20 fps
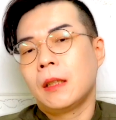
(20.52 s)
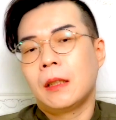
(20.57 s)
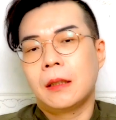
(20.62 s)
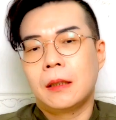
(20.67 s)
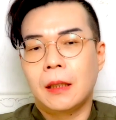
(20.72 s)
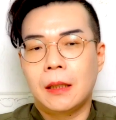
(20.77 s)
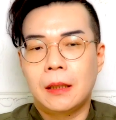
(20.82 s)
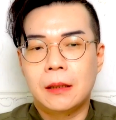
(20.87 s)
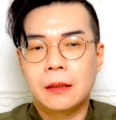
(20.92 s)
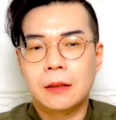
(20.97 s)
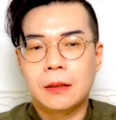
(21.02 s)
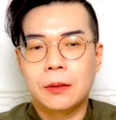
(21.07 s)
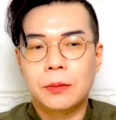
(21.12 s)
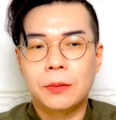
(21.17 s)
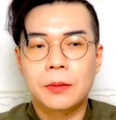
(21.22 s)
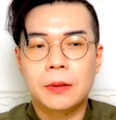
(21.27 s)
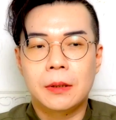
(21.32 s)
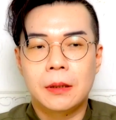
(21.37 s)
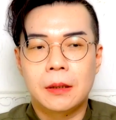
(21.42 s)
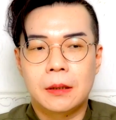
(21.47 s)
那在这个
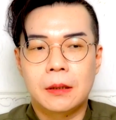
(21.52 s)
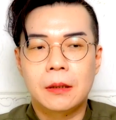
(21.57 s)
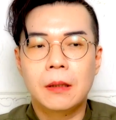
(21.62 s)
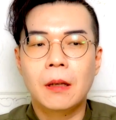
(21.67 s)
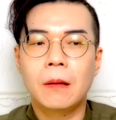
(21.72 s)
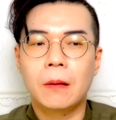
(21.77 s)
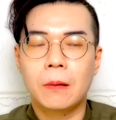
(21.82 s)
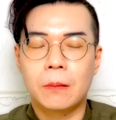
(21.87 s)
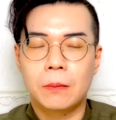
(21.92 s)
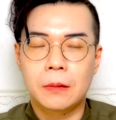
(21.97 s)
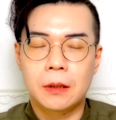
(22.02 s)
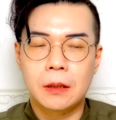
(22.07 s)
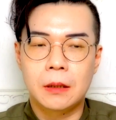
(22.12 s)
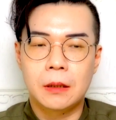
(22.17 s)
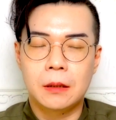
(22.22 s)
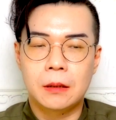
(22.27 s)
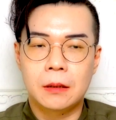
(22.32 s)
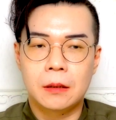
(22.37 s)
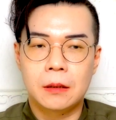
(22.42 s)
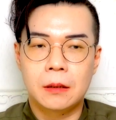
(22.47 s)
月里头
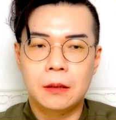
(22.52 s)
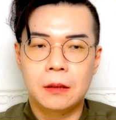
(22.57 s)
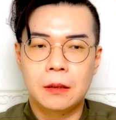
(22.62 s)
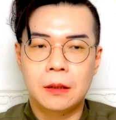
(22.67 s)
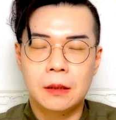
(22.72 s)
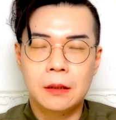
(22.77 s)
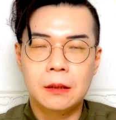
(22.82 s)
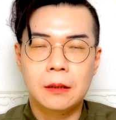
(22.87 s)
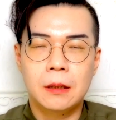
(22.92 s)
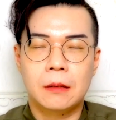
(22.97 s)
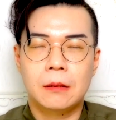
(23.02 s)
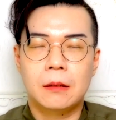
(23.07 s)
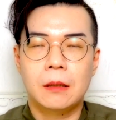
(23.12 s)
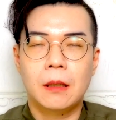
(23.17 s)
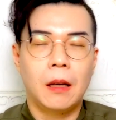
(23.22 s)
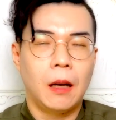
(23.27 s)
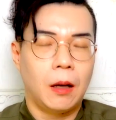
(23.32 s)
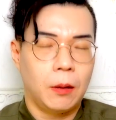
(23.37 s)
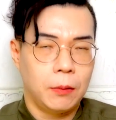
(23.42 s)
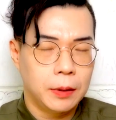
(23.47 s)
呢，星象是
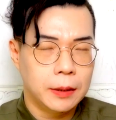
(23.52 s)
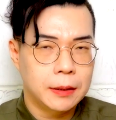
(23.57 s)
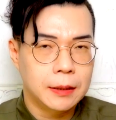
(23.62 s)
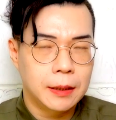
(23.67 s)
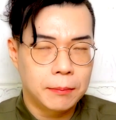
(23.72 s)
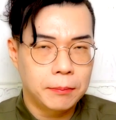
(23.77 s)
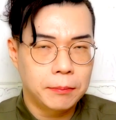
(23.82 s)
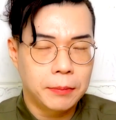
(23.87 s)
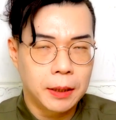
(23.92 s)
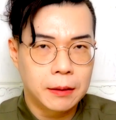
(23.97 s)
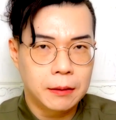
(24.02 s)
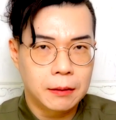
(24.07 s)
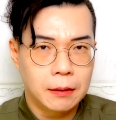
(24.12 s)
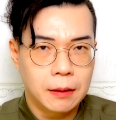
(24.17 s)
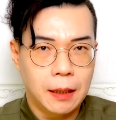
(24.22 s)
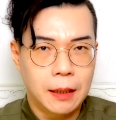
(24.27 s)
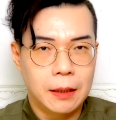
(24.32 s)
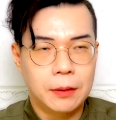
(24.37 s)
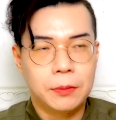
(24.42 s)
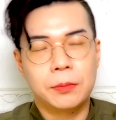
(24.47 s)
好坏参半的
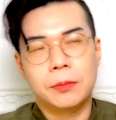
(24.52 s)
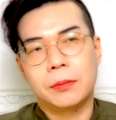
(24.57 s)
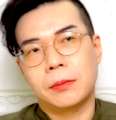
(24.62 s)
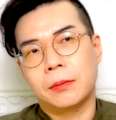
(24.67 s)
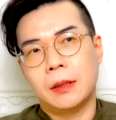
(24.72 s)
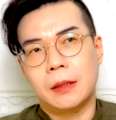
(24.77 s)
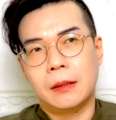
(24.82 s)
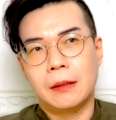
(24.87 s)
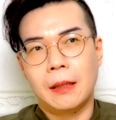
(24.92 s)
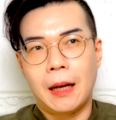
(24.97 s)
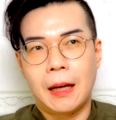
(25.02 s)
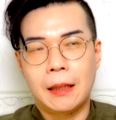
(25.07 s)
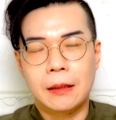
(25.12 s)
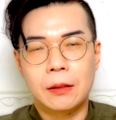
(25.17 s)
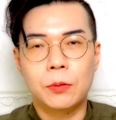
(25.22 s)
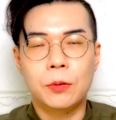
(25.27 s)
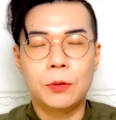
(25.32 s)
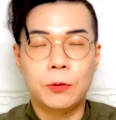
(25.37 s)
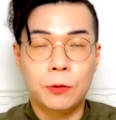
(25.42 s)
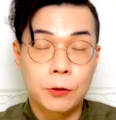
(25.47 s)
啦，所以大家
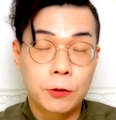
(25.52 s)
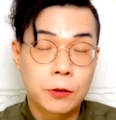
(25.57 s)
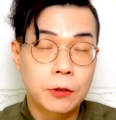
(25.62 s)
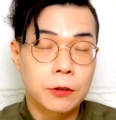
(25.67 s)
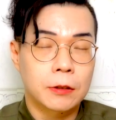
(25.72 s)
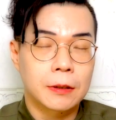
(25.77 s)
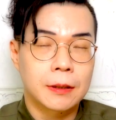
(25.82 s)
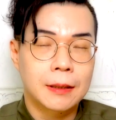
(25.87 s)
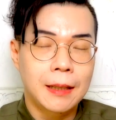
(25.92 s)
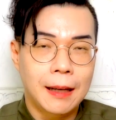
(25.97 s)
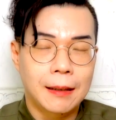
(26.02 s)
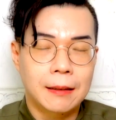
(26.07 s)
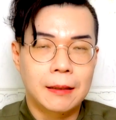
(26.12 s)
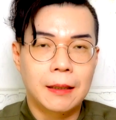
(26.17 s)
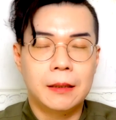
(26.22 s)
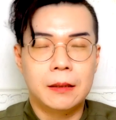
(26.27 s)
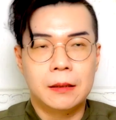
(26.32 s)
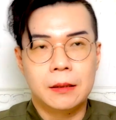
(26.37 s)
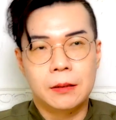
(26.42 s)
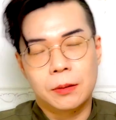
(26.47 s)
的运势大
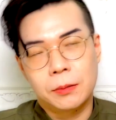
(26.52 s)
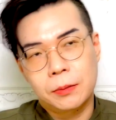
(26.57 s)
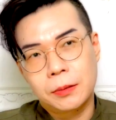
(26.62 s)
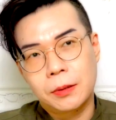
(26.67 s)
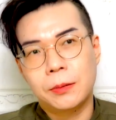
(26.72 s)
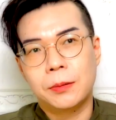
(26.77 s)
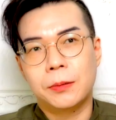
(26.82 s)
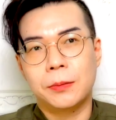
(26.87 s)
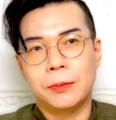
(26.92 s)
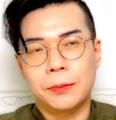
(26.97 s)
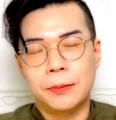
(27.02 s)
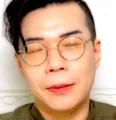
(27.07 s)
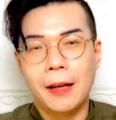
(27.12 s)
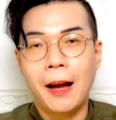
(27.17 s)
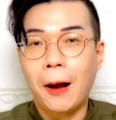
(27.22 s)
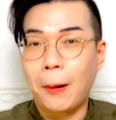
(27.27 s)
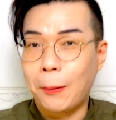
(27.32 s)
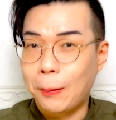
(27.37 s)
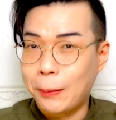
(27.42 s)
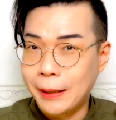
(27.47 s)
概也都是属于
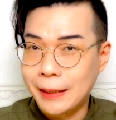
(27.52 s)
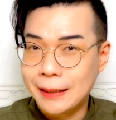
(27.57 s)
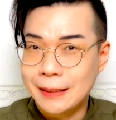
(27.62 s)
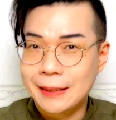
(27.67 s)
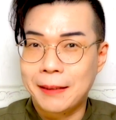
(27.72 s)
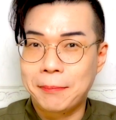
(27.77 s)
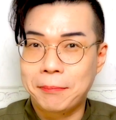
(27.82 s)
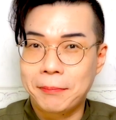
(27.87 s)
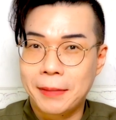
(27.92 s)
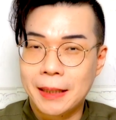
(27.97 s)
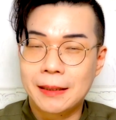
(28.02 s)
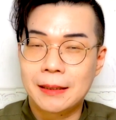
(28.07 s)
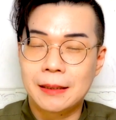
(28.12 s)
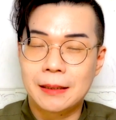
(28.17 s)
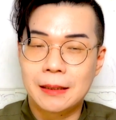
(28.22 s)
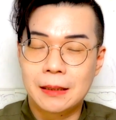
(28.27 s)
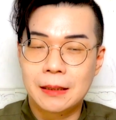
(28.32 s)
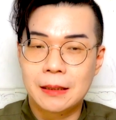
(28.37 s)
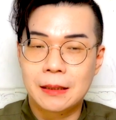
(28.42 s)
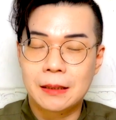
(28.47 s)
好坏参半的
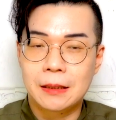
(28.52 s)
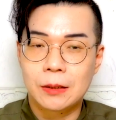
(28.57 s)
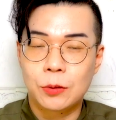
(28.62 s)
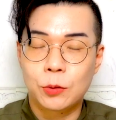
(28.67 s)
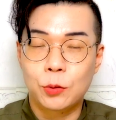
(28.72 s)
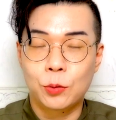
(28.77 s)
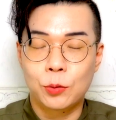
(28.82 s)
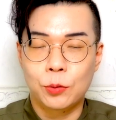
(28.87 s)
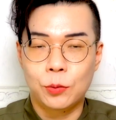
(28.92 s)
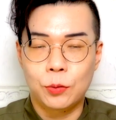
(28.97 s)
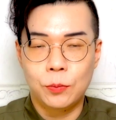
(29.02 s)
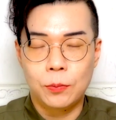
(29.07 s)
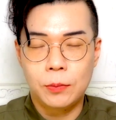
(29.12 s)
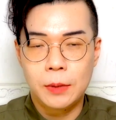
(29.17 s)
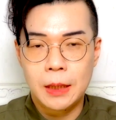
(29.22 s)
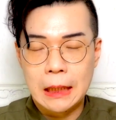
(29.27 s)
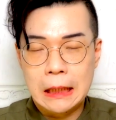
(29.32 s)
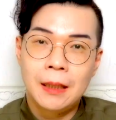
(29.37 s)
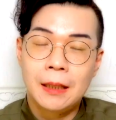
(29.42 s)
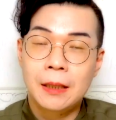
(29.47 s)
一个局
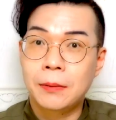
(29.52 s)
面。